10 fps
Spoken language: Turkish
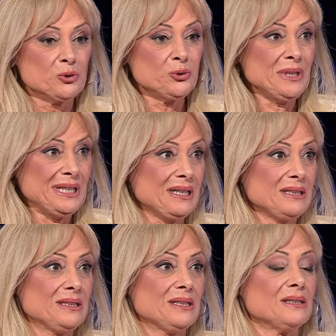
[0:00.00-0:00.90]
Bunun
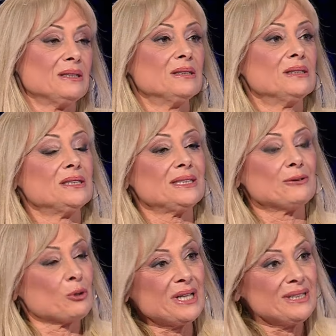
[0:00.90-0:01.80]
herhalde e,
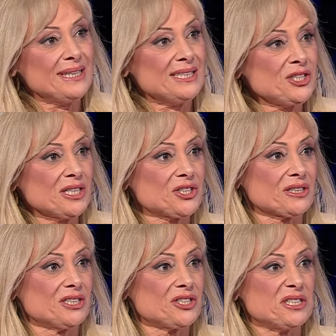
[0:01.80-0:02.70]
onlar da genç
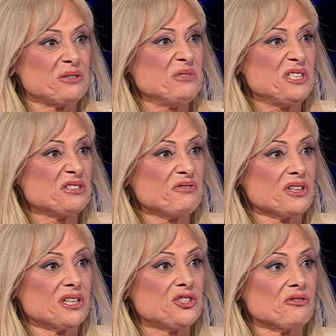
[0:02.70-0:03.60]
yaştalar işte 22
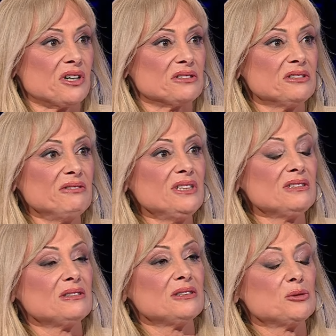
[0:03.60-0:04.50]
falan civarında ve
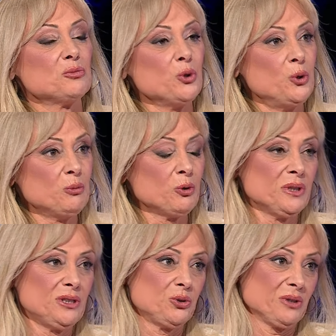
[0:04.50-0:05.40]
bu ölüm
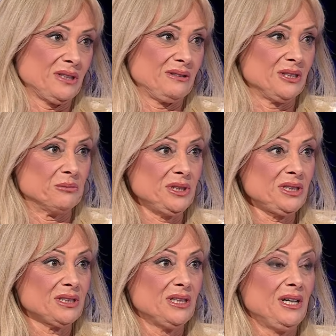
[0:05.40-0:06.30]
onları çok etkilemiş.
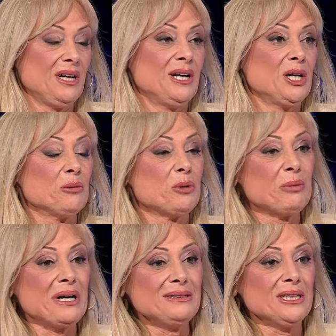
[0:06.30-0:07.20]
Hmm.
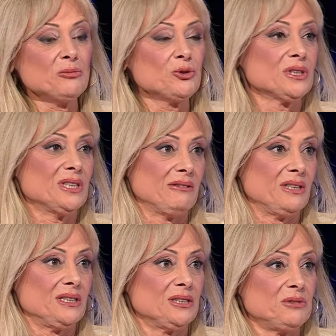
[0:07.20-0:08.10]
Babaannem burada
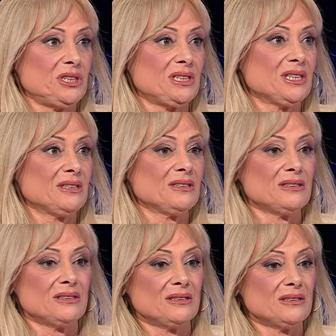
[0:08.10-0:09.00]
devreye girmiş işte
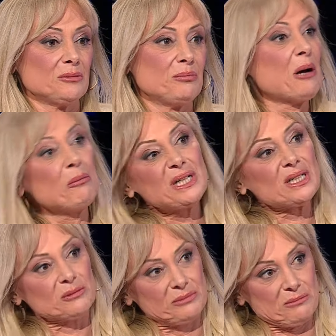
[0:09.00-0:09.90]
ben
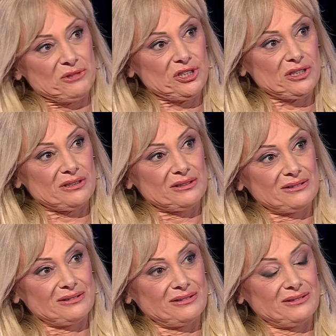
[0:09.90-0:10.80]
bakarım demiş.
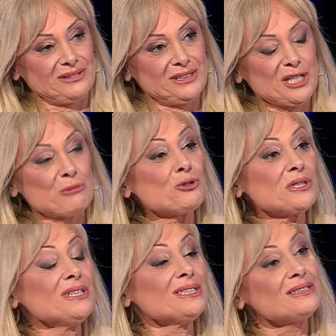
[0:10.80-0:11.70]
Ama o
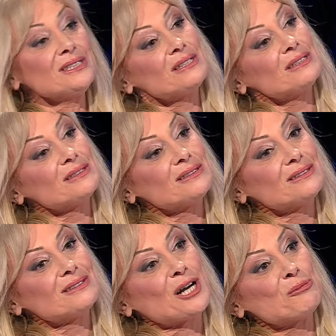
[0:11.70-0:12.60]
sırada aslında
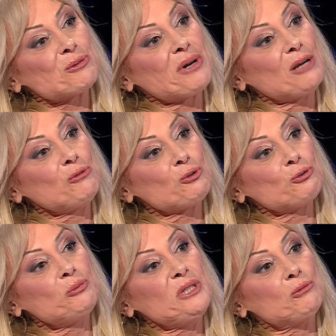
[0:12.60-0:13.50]
amcama hamile
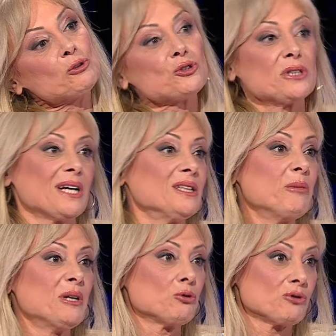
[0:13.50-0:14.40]
olduğunu bilmiyor. Çünkü kendini
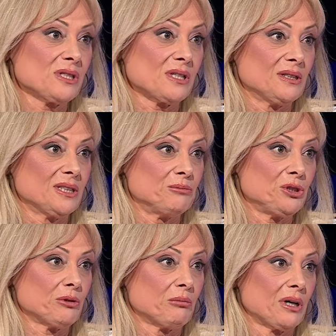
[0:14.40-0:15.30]
menopozda zannetmiş
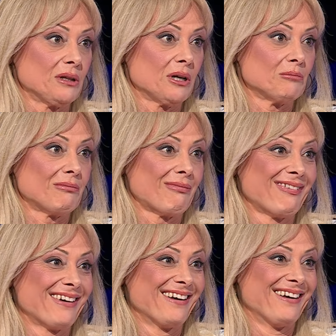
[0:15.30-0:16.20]
babaannem. Aa,
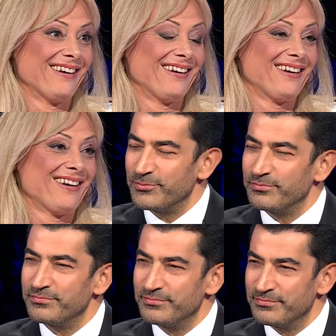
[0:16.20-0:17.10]
anladım.
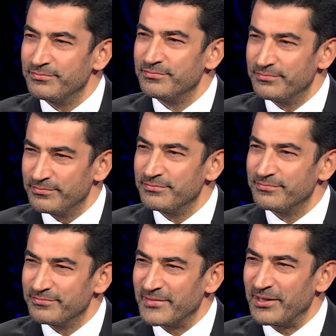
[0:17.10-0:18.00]
Yok yani.
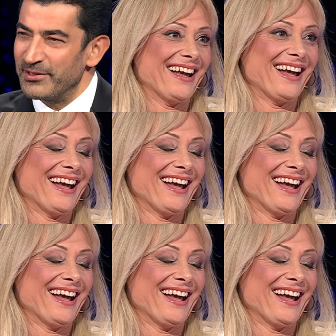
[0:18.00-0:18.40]
Evet.